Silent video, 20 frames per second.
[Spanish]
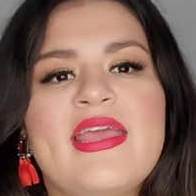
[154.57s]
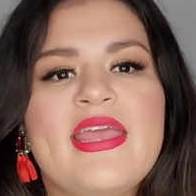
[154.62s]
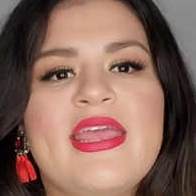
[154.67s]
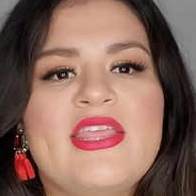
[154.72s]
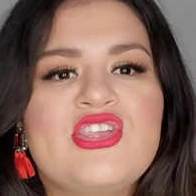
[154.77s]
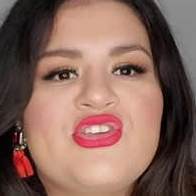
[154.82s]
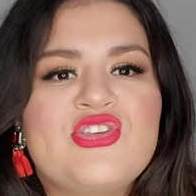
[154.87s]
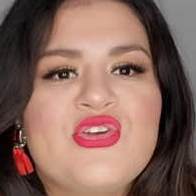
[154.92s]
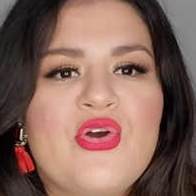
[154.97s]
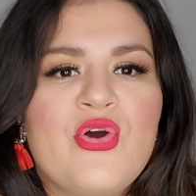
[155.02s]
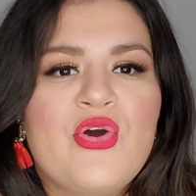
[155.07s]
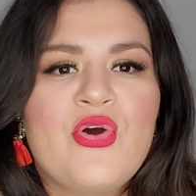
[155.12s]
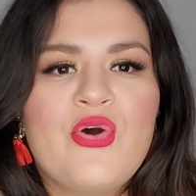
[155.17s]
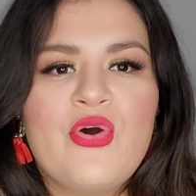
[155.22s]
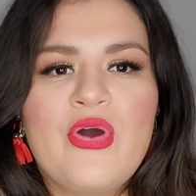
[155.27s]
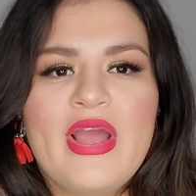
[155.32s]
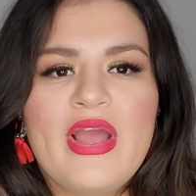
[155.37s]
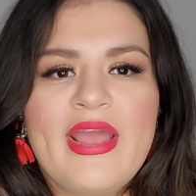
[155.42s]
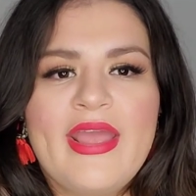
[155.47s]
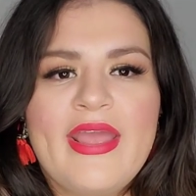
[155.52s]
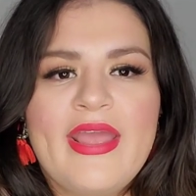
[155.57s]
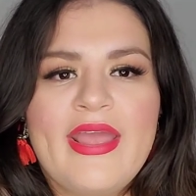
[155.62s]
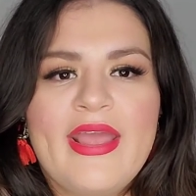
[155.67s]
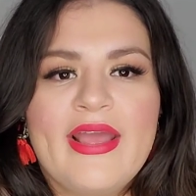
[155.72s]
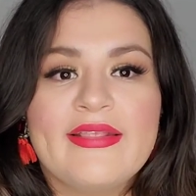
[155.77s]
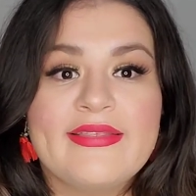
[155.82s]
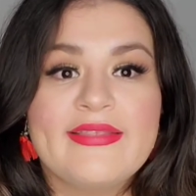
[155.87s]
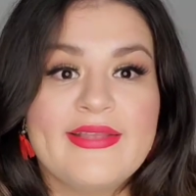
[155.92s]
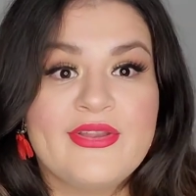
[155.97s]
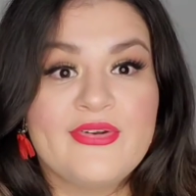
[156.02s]
Yo eh,
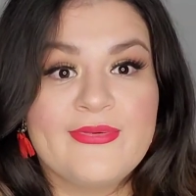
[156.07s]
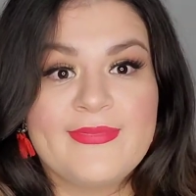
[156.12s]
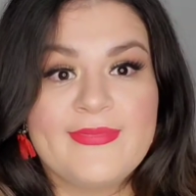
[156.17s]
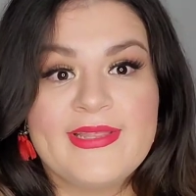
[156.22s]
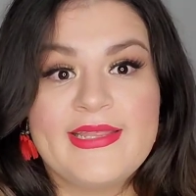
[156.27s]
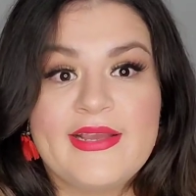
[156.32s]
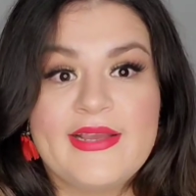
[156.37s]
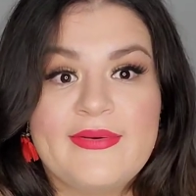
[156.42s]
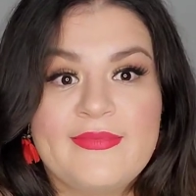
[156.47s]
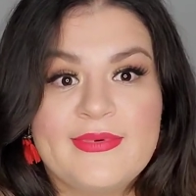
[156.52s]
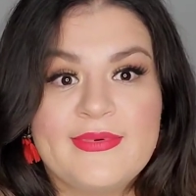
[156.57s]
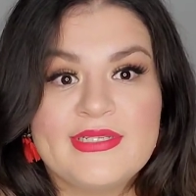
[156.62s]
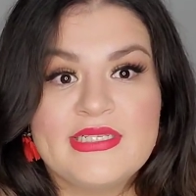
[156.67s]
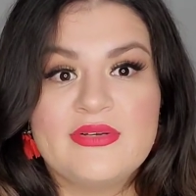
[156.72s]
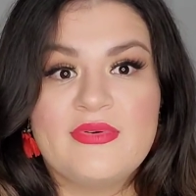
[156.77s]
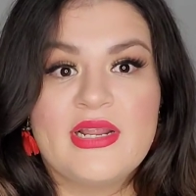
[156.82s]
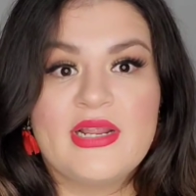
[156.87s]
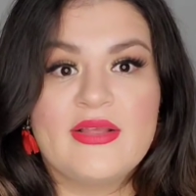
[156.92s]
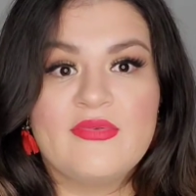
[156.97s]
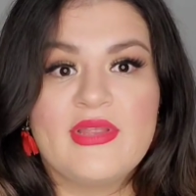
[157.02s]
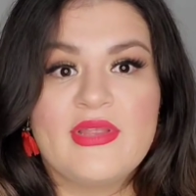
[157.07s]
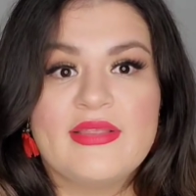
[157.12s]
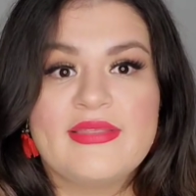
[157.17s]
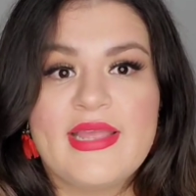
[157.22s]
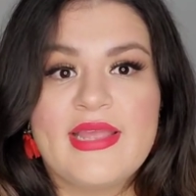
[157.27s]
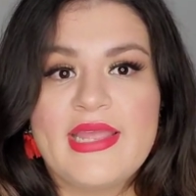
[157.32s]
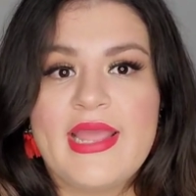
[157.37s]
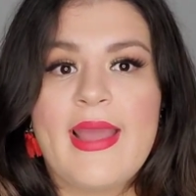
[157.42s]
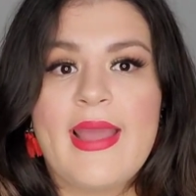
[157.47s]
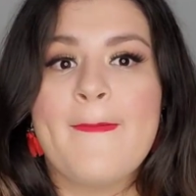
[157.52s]
anteriormente, como les digo, era una
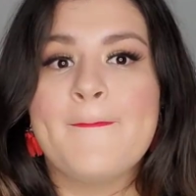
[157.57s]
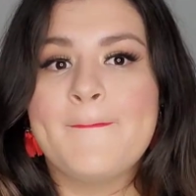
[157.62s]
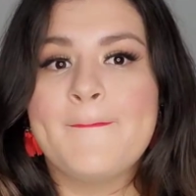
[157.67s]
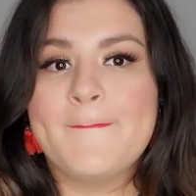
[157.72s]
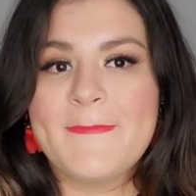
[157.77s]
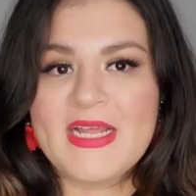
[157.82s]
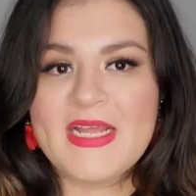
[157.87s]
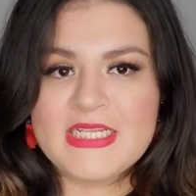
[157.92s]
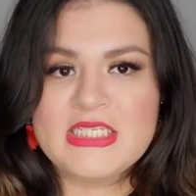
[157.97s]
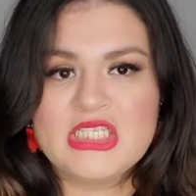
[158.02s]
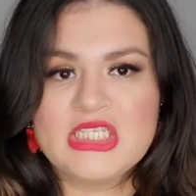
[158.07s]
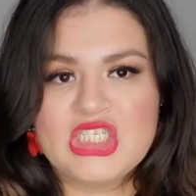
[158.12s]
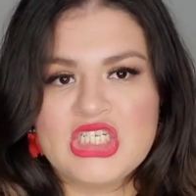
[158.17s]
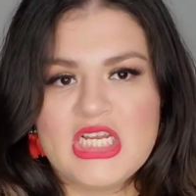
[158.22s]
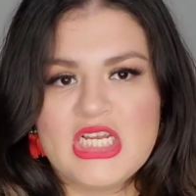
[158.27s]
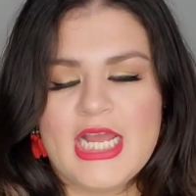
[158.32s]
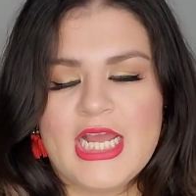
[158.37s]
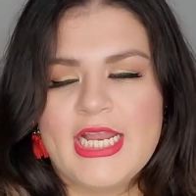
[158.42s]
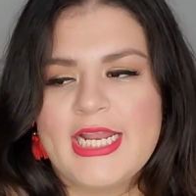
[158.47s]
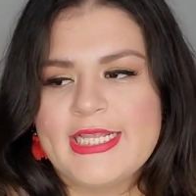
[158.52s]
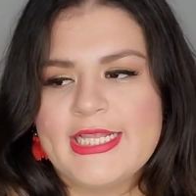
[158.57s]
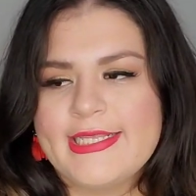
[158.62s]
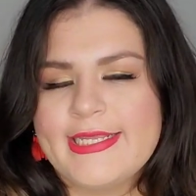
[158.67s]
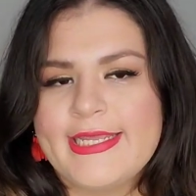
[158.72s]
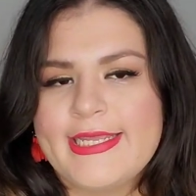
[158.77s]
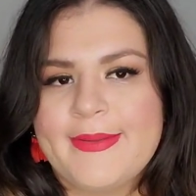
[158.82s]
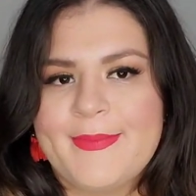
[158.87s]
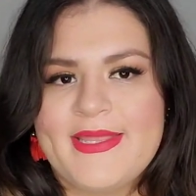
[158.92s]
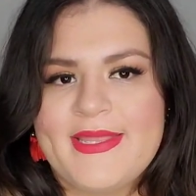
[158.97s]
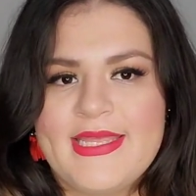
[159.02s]
talla más chica, era
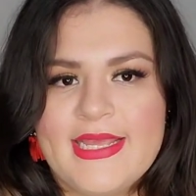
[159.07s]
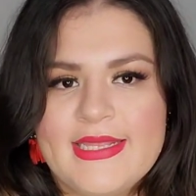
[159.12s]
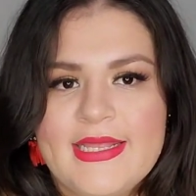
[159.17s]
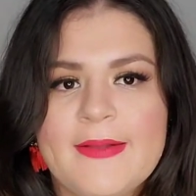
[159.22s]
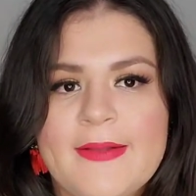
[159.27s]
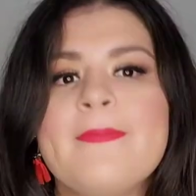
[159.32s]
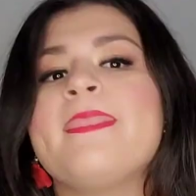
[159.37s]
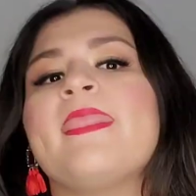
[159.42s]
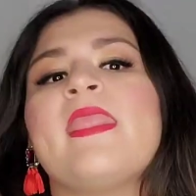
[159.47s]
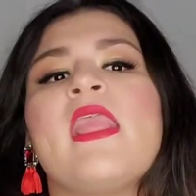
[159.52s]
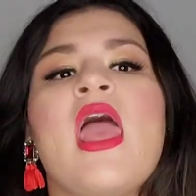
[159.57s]
talla mediana.